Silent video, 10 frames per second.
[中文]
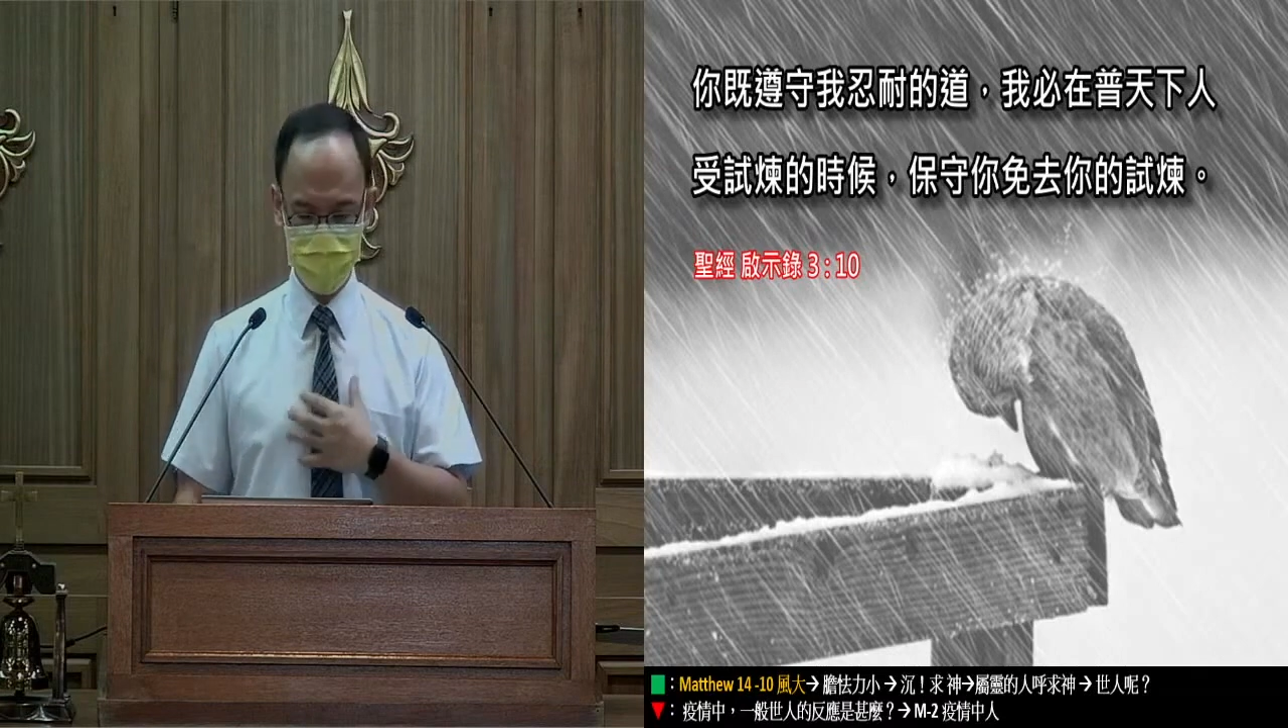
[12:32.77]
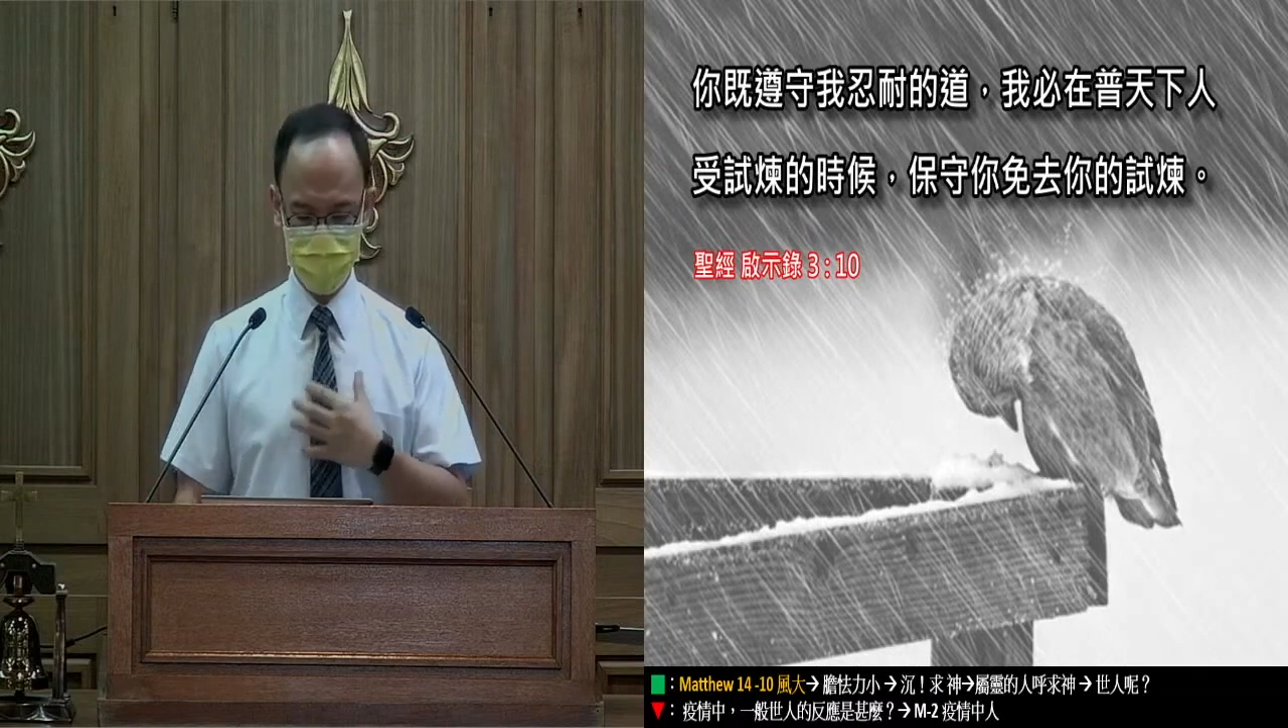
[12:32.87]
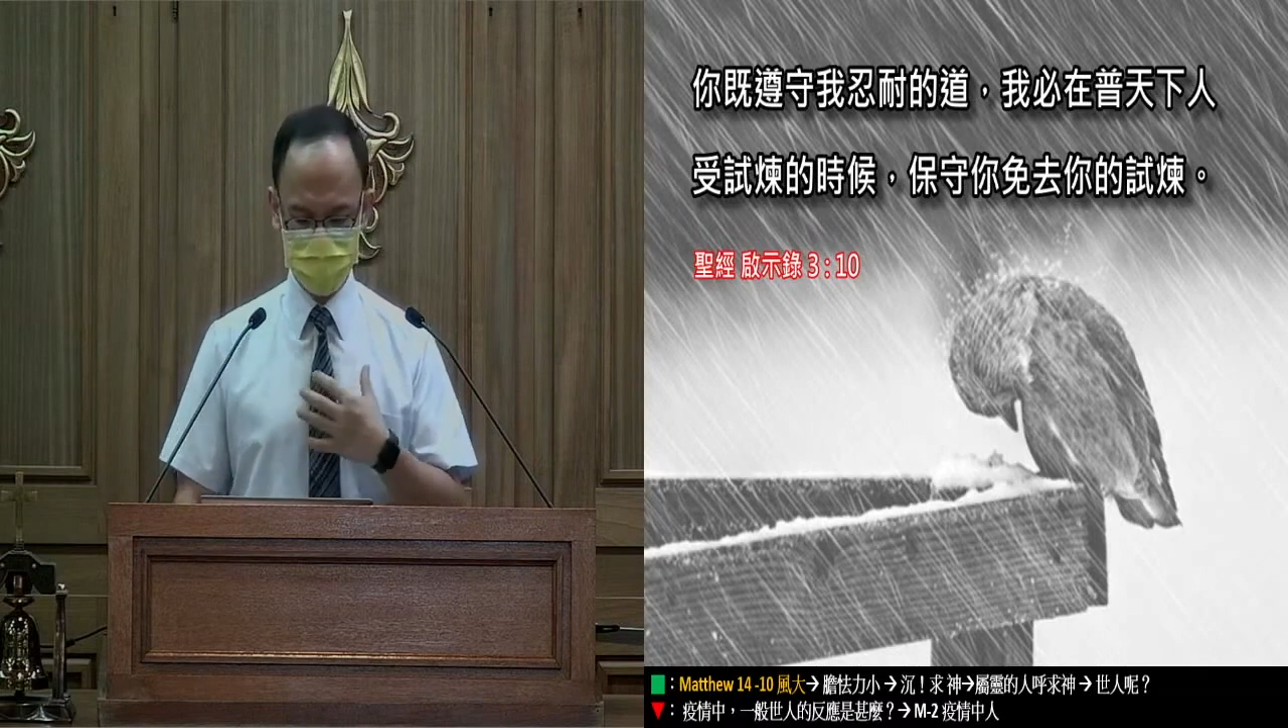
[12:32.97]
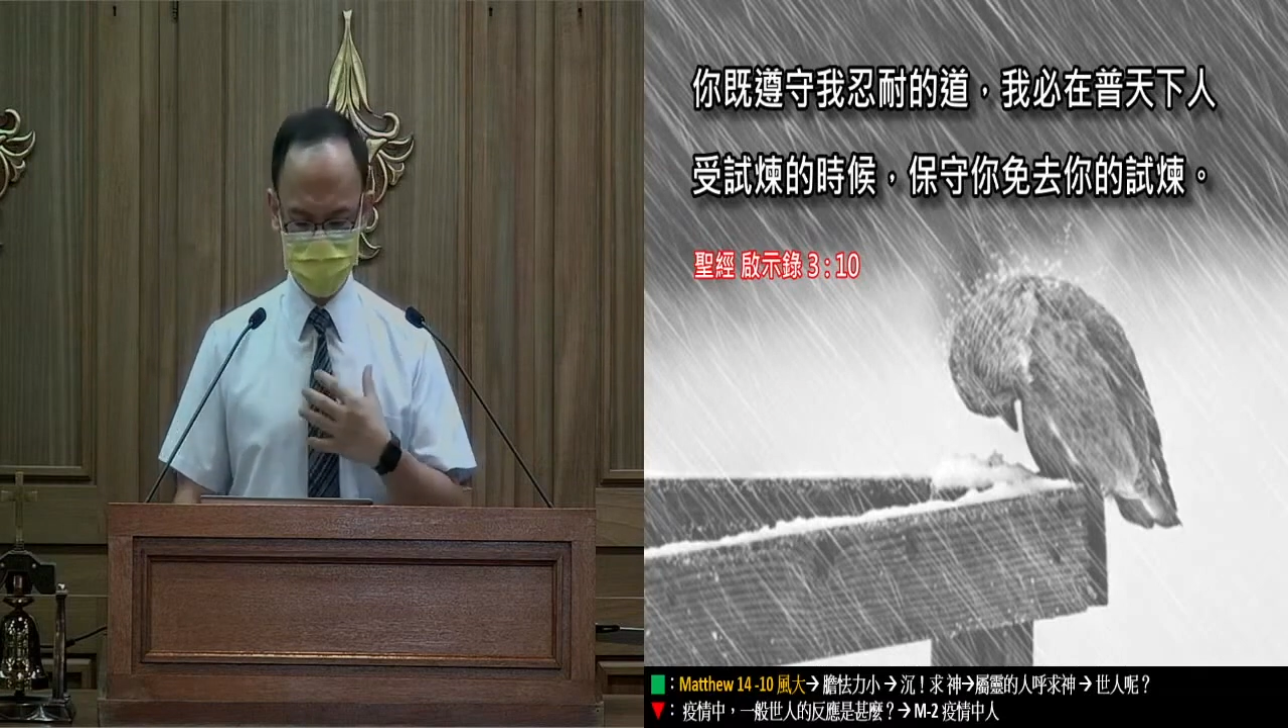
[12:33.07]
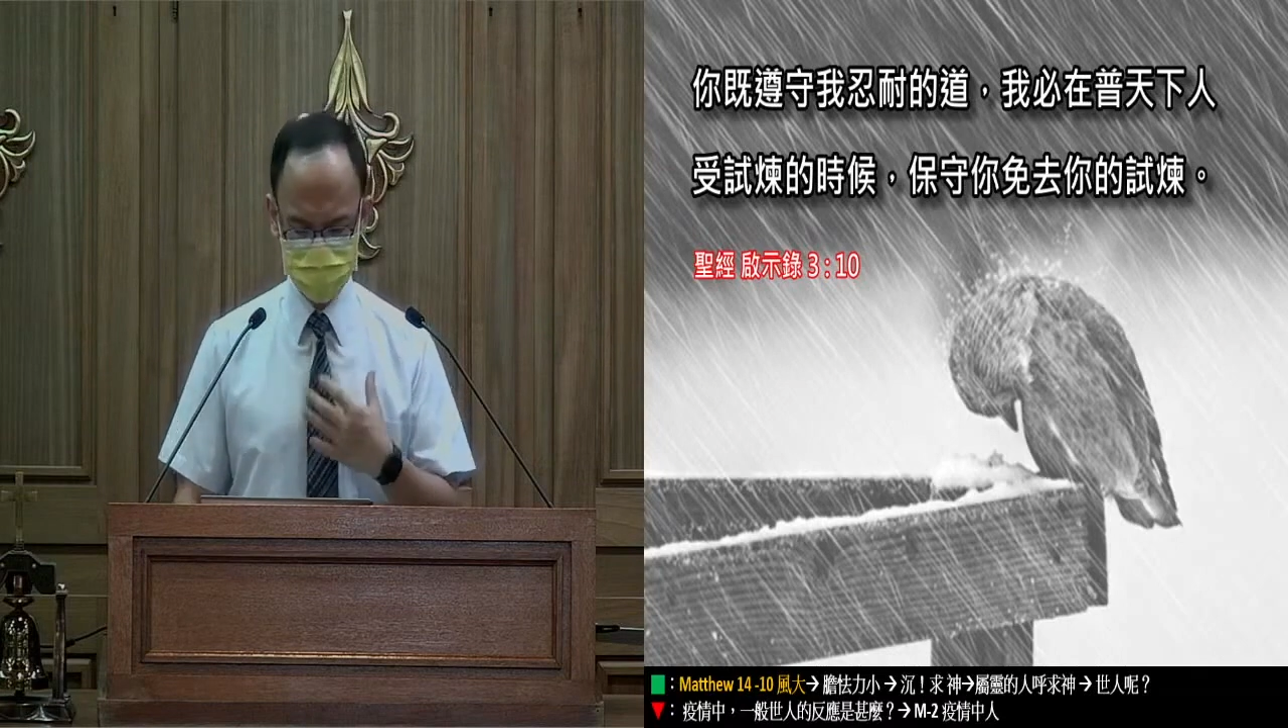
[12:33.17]

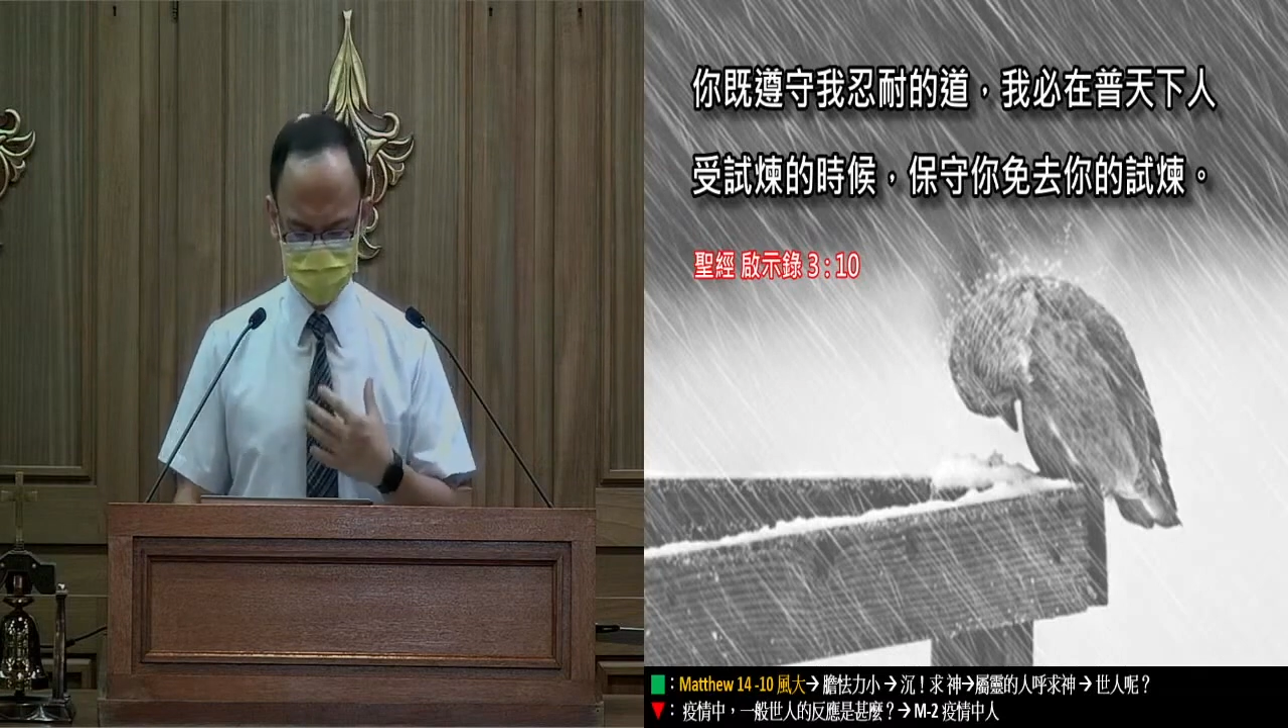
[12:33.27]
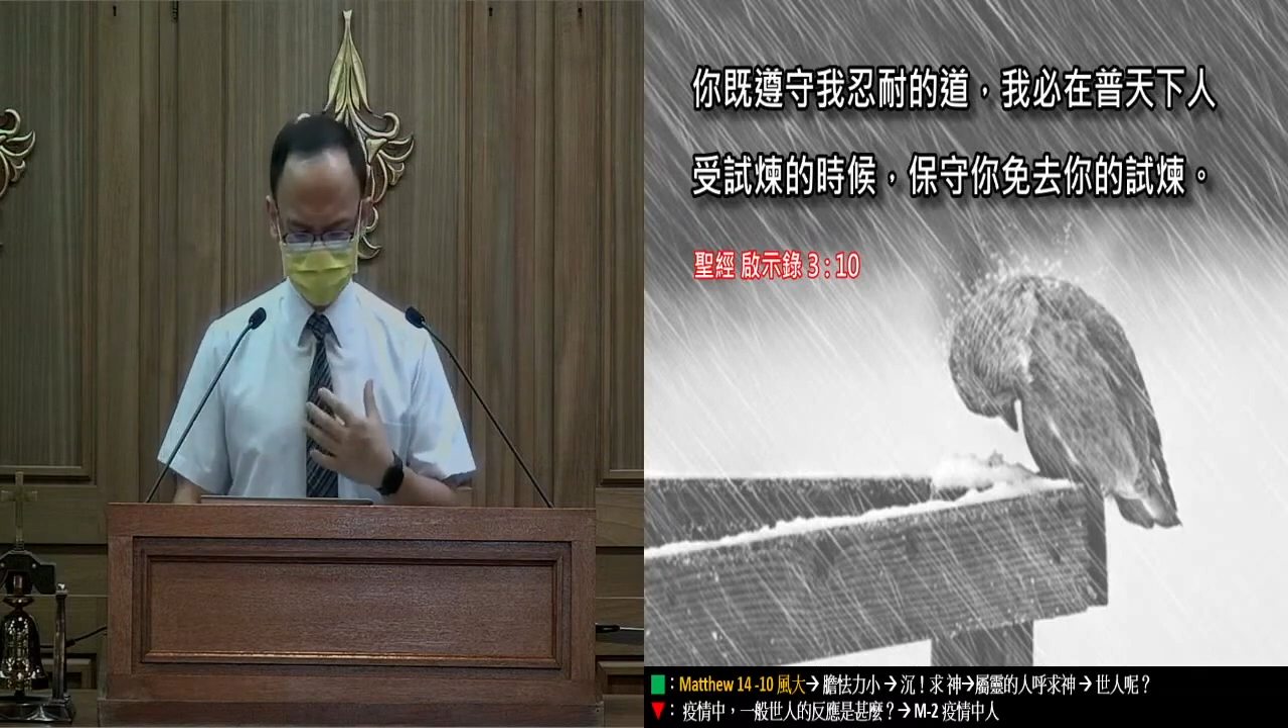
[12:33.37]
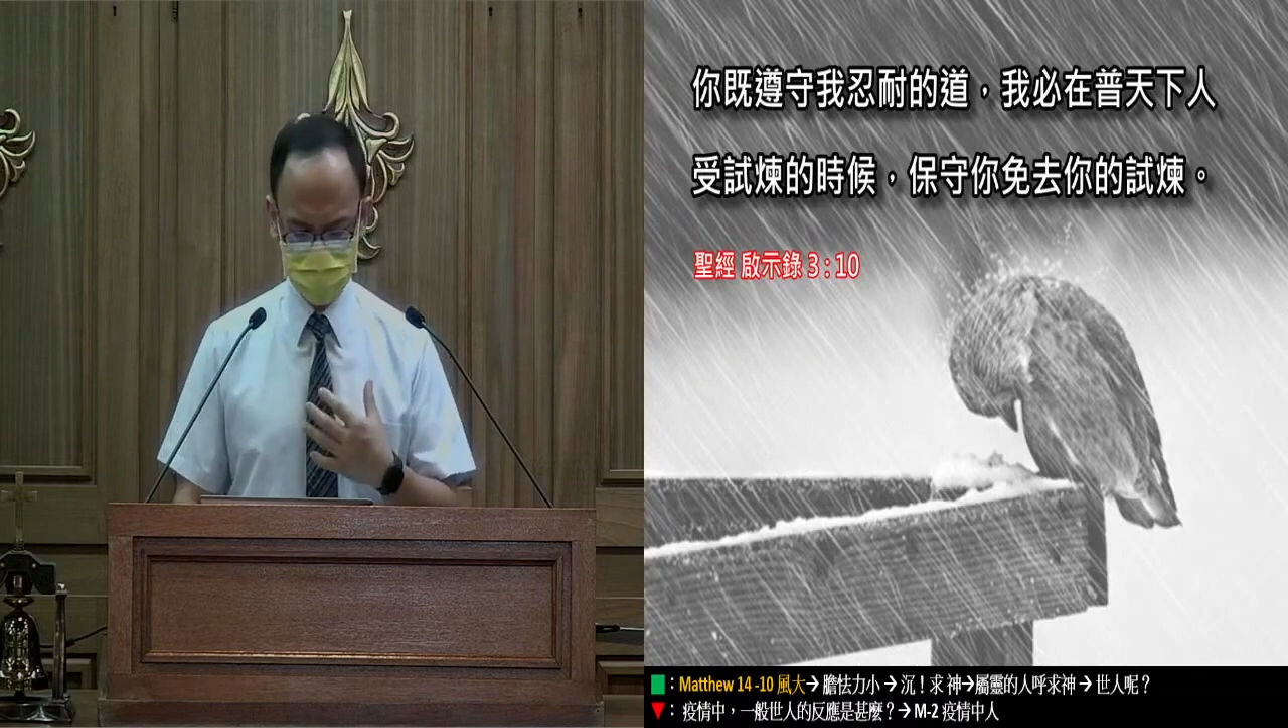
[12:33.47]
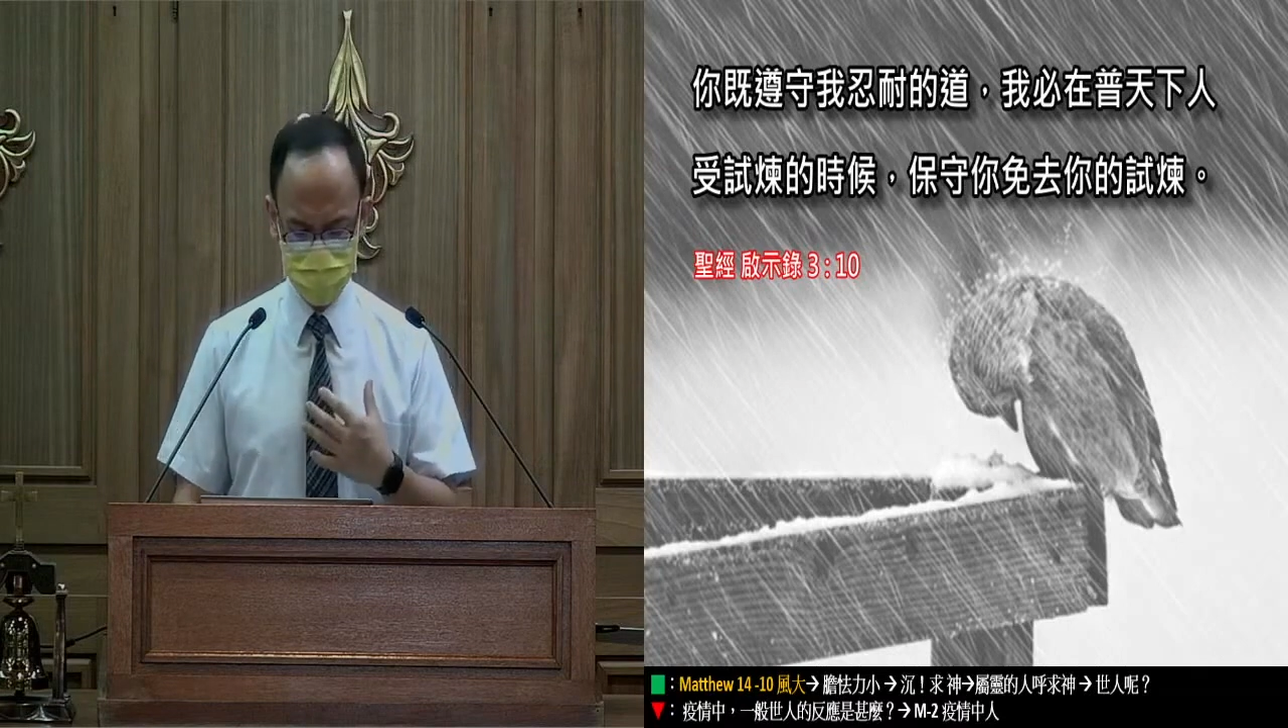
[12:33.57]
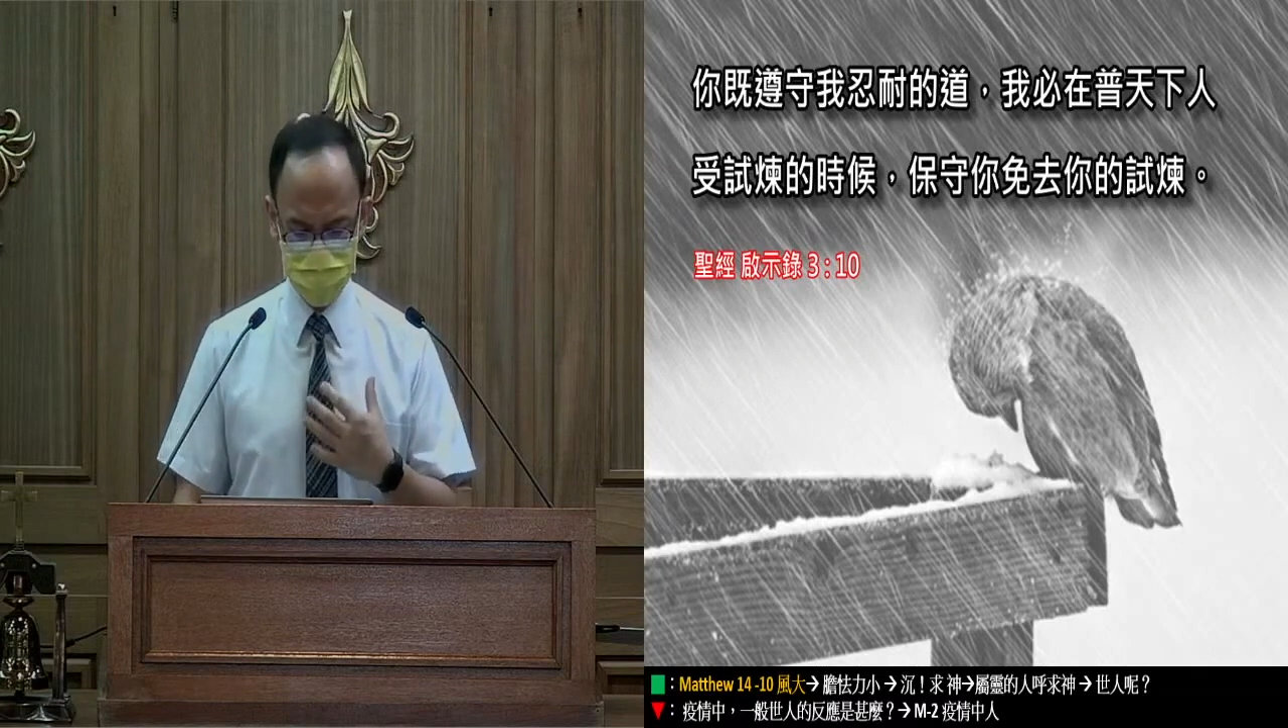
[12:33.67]
也就是